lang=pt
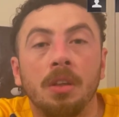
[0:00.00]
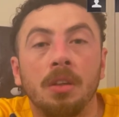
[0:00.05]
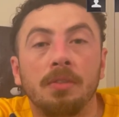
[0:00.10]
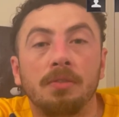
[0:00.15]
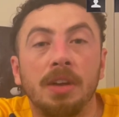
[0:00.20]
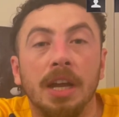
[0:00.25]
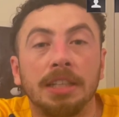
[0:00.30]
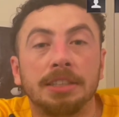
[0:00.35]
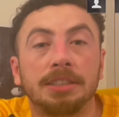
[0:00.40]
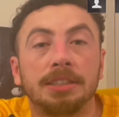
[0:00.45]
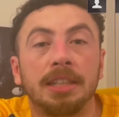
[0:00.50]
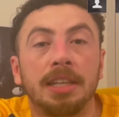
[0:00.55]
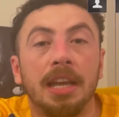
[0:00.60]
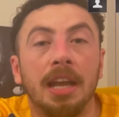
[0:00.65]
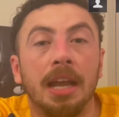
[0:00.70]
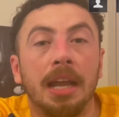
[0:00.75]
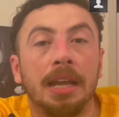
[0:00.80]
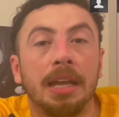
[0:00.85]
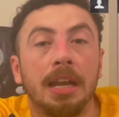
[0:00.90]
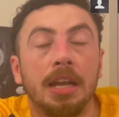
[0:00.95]
vai ser
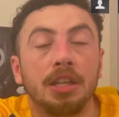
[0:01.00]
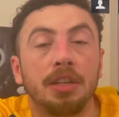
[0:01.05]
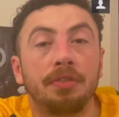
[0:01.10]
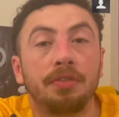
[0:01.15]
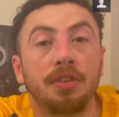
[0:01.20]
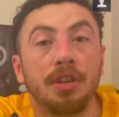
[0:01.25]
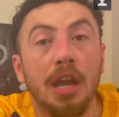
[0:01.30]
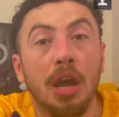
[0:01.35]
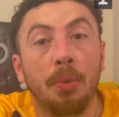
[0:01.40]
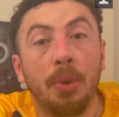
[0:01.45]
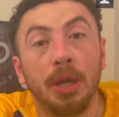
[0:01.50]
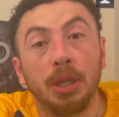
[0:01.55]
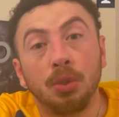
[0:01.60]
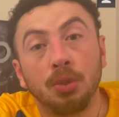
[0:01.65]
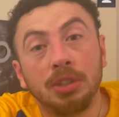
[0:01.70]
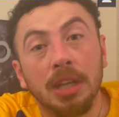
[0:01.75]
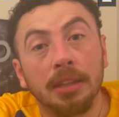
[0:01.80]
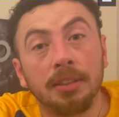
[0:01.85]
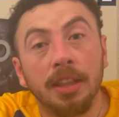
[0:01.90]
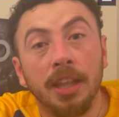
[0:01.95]
a grande final aí
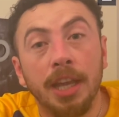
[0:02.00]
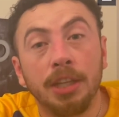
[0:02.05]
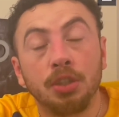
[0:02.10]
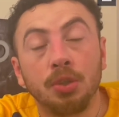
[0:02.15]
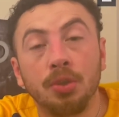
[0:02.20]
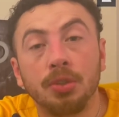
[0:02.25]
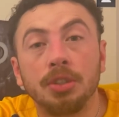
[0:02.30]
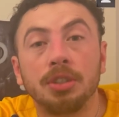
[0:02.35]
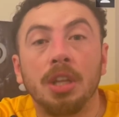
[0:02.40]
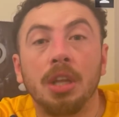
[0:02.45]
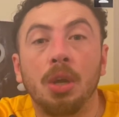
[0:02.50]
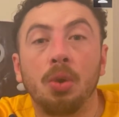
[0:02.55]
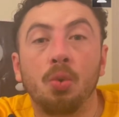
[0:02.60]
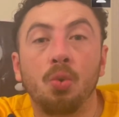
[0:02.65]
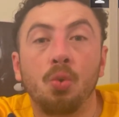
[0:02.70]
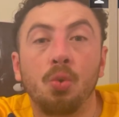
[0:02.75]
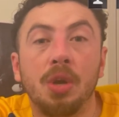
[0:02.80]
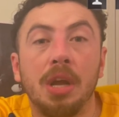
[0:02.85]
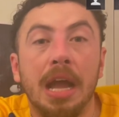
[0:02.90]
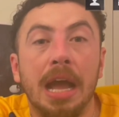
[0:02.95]
dos Atléticos, né?
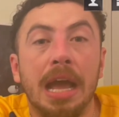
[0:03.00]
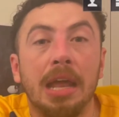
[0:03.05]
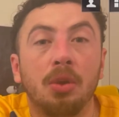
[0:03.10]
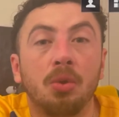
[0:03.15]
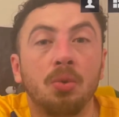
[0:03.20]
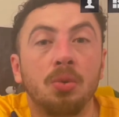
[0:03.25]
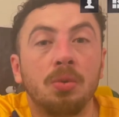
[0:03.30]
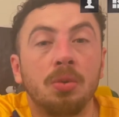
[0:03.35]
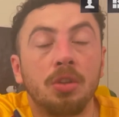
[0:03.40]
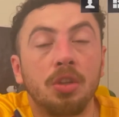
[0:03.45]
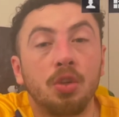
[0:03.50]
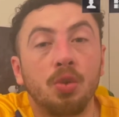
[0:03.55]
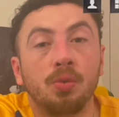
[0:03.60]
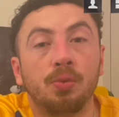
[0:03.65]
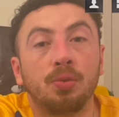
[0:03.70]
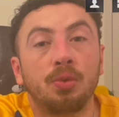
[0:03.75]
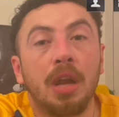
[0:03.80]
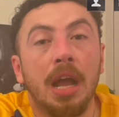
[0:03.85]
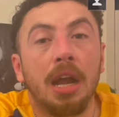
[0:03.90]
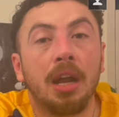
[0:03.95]
O Galo e o
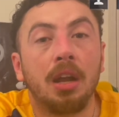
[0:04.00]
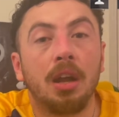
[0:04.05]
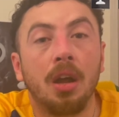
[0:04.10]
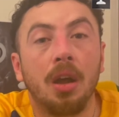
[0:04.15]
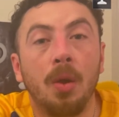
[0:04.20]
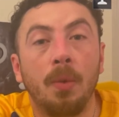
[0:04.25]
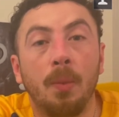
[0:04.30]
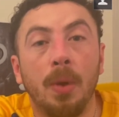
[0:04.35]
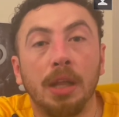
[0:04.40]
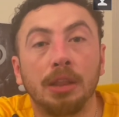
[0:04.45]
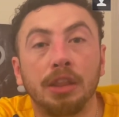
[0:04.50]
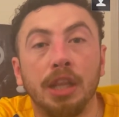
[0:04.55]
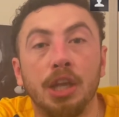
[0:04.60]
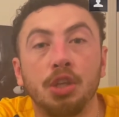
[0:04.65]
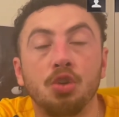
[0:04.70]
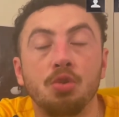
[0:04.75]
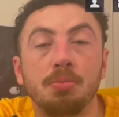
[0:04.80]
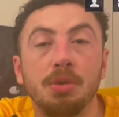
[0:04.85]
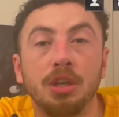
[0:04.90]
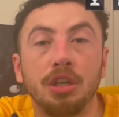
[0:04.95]
Furacão, o
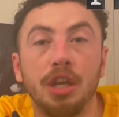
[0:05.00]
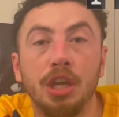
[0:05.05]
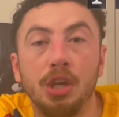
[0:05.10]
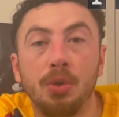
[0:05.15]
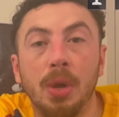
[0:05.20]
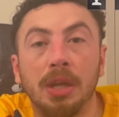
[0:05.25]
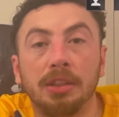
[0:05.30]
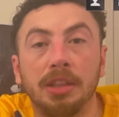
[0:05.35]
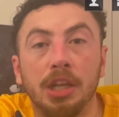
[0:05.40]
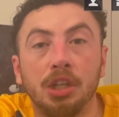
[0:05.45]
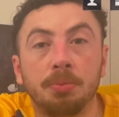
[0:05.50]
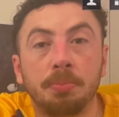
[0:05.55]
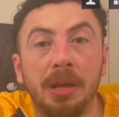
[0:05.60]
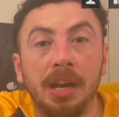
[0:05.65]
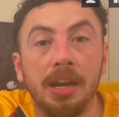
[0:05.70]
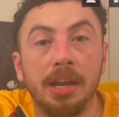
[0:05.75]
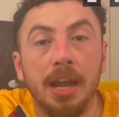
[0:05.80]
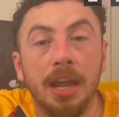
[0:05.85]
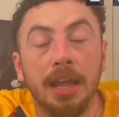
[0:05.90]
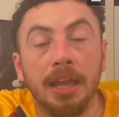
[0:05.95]
Atlético Mineiro e o Atlético
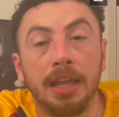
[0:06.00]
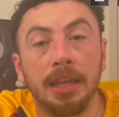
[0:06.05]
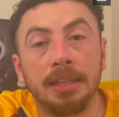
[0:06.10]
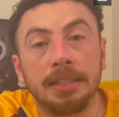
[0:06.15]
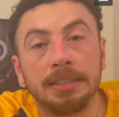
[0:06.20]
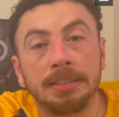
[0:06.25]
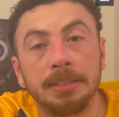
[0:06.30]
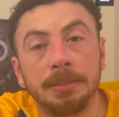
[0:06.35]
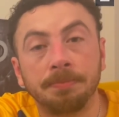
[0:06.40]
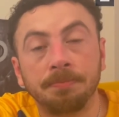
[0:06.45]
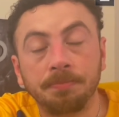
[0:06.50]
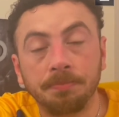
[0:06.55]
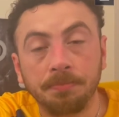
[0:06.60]
Paranaense